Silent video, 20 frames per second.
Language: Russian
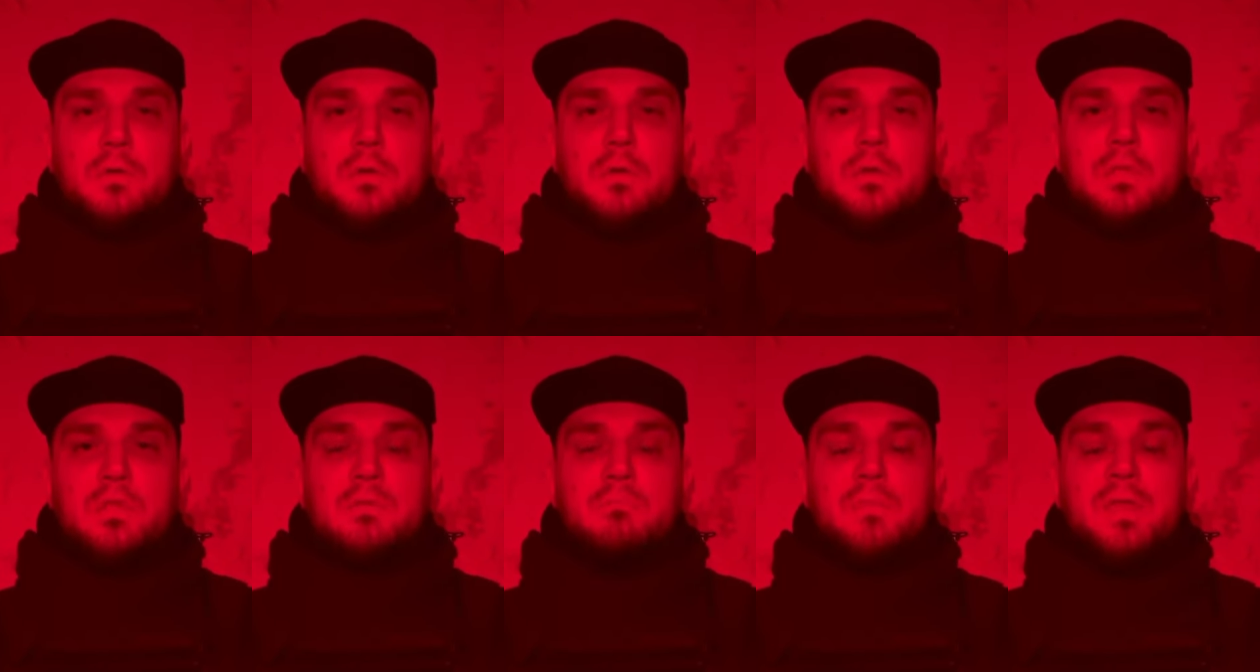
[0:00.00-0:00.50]

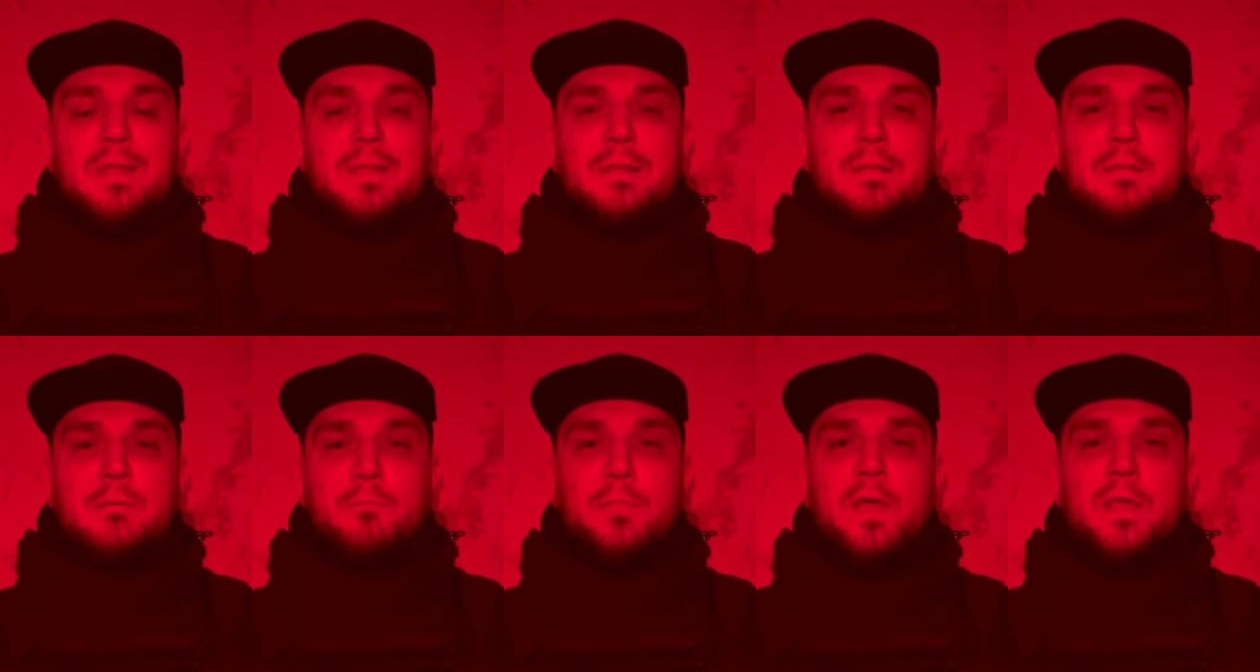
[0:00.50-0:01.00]

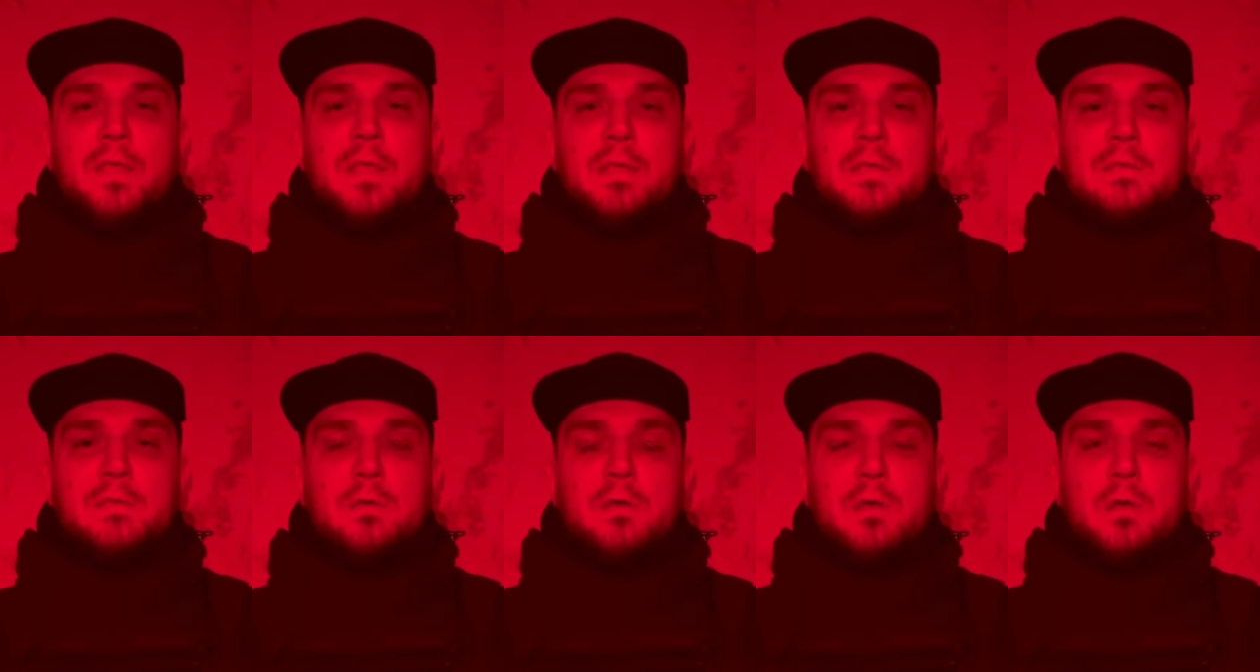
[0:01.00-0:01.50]
Немедленно
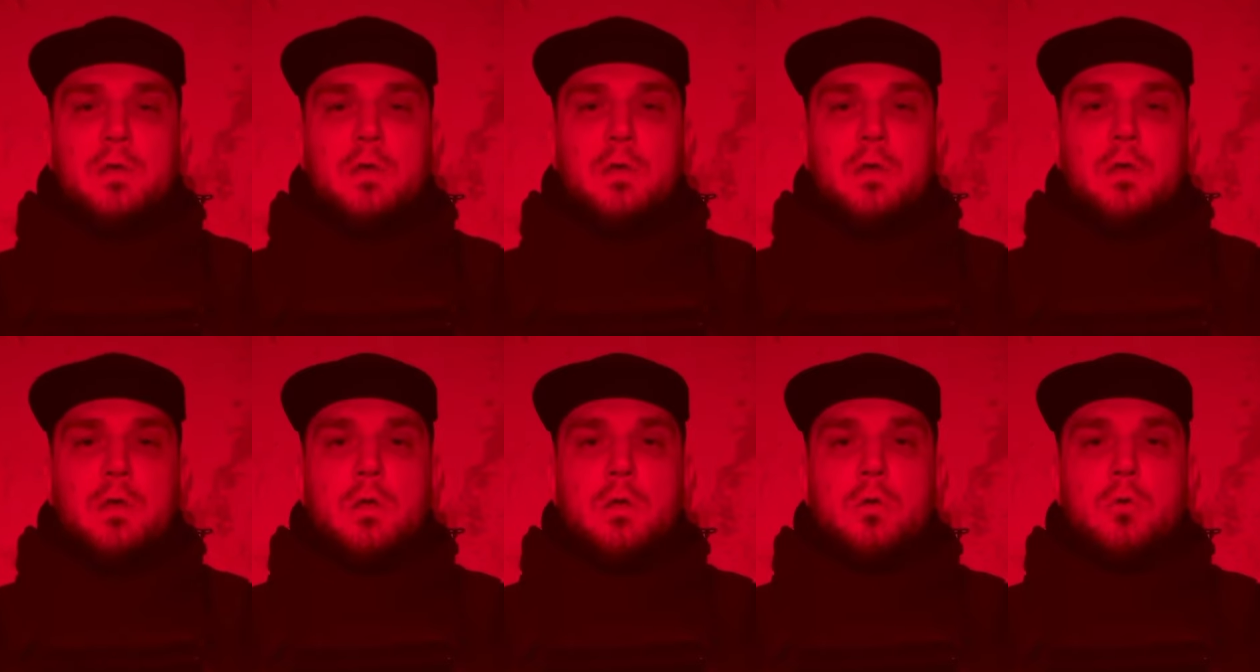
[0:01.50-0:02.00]
покиньте
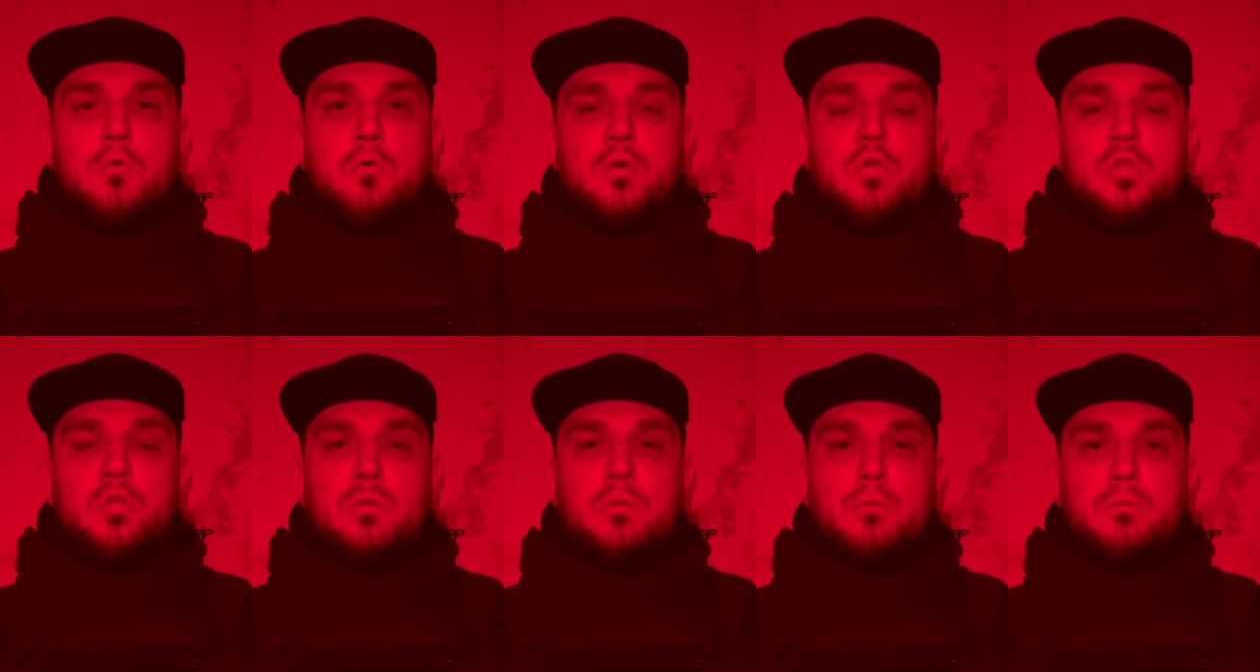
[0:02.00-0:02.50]

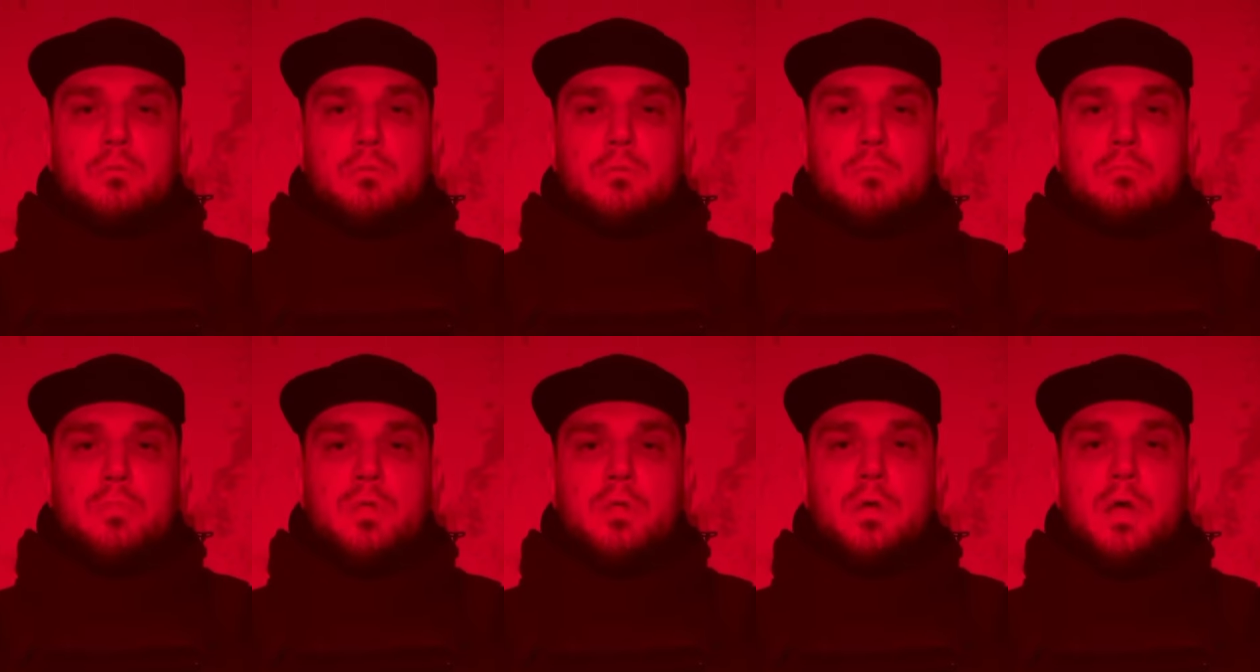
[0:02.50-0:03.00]
Курщину,
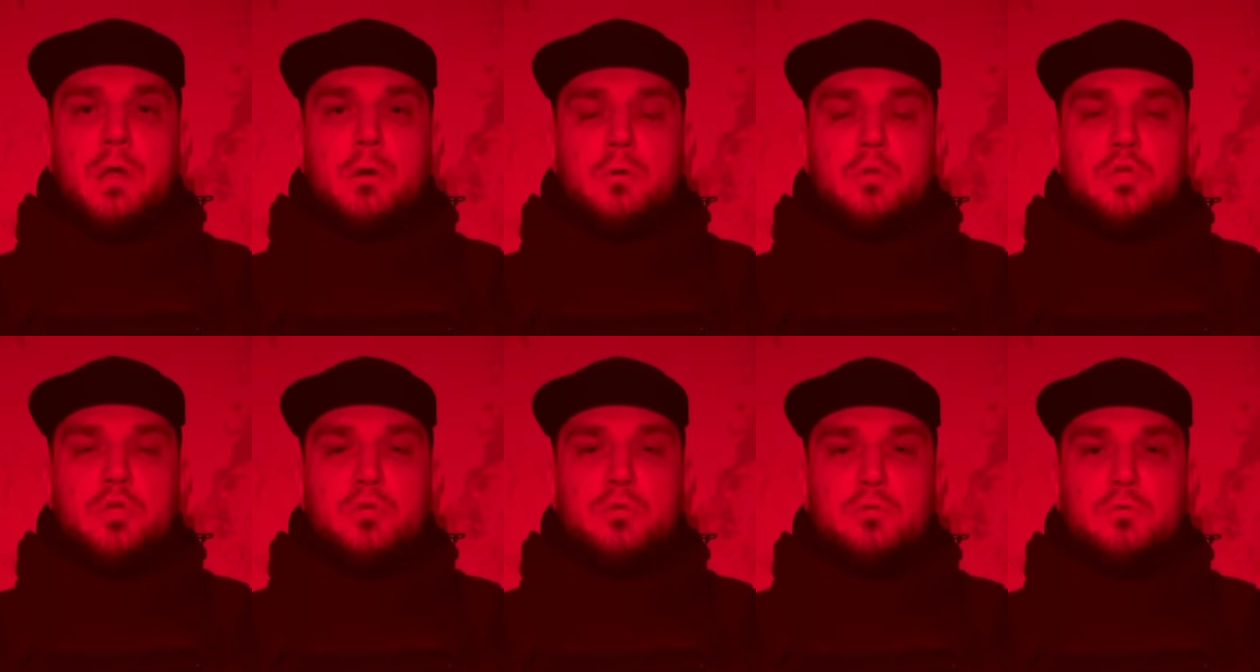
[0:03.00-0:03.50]

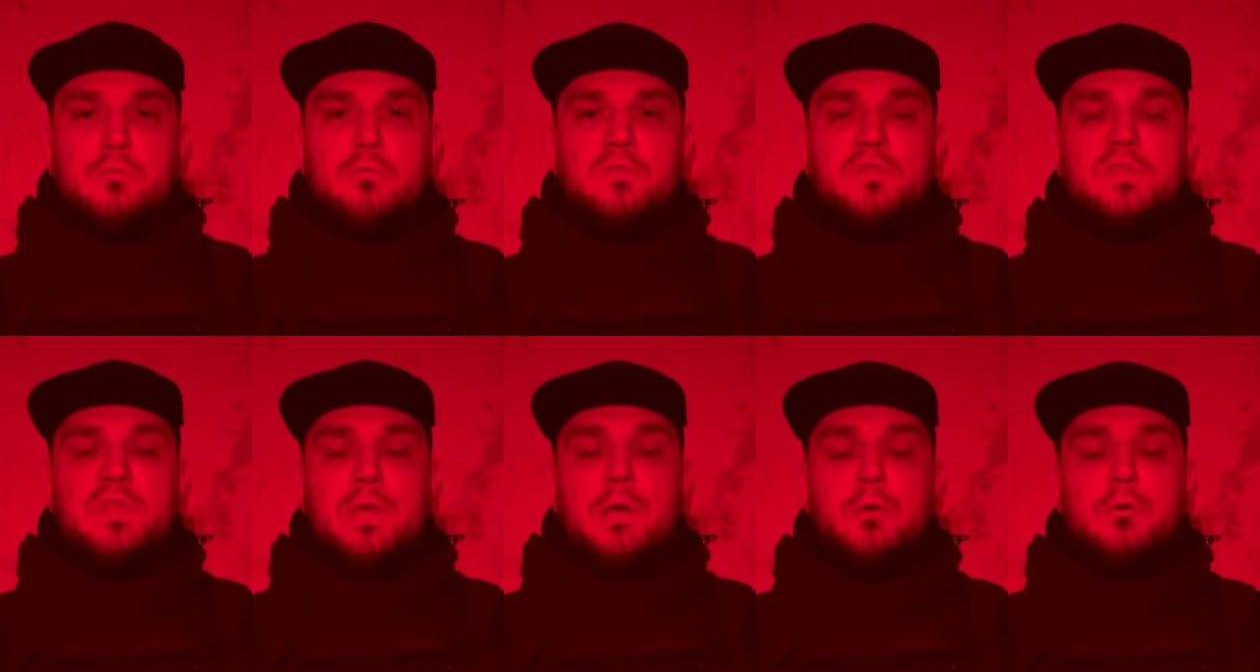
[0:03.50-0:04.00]
Белгородчину,
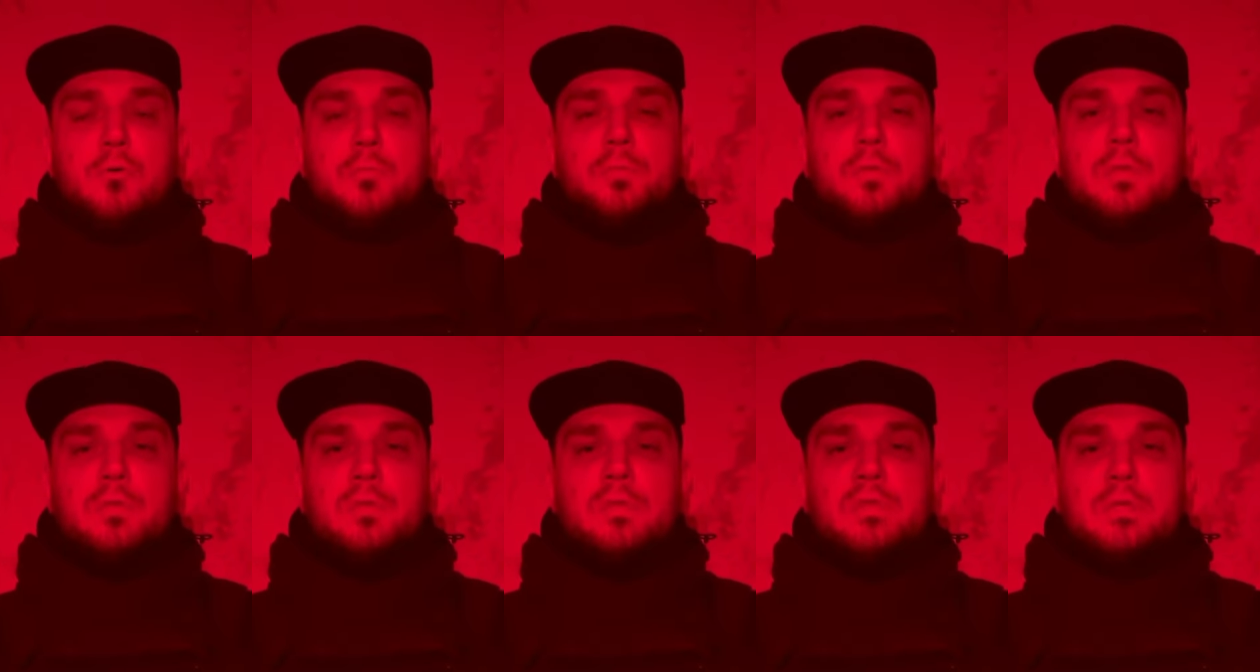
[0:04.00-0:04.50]
все
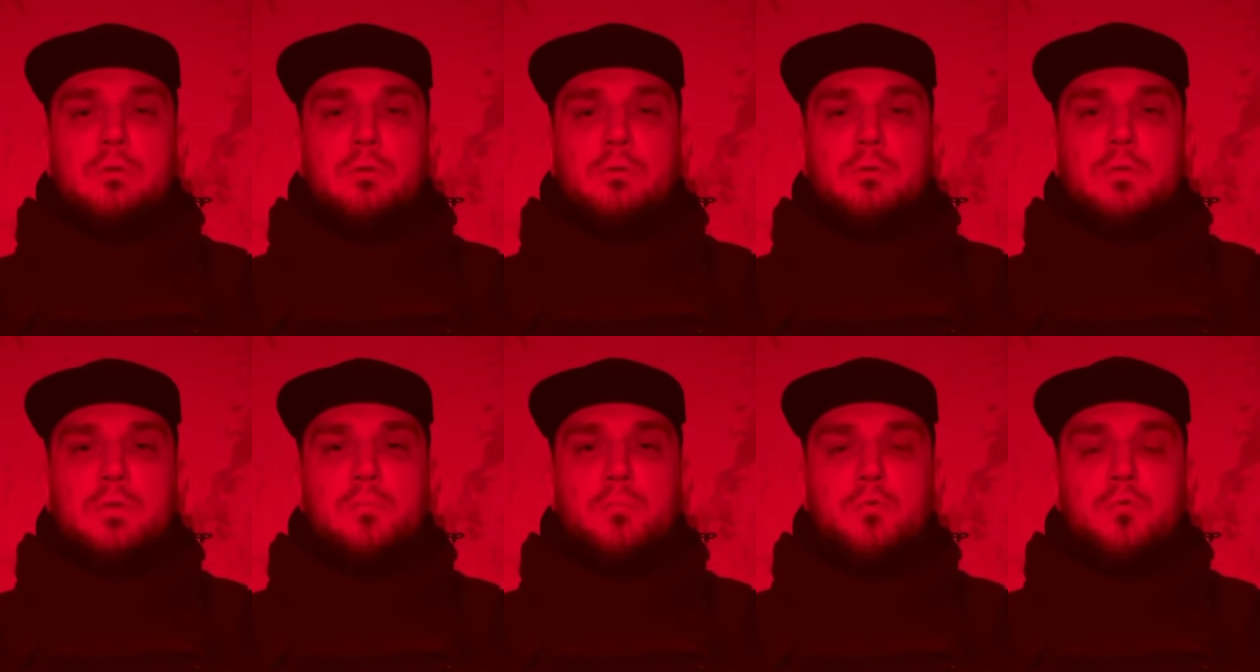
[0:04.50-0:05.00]
крупные
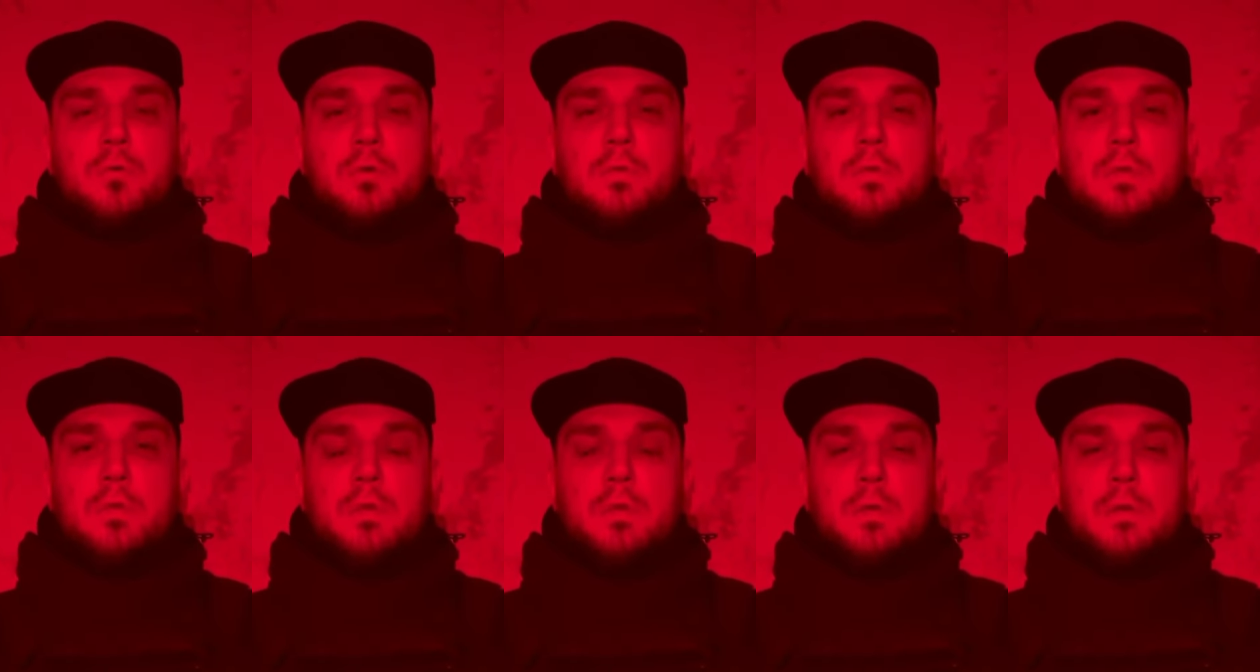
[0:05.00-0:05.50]
населенные пункты –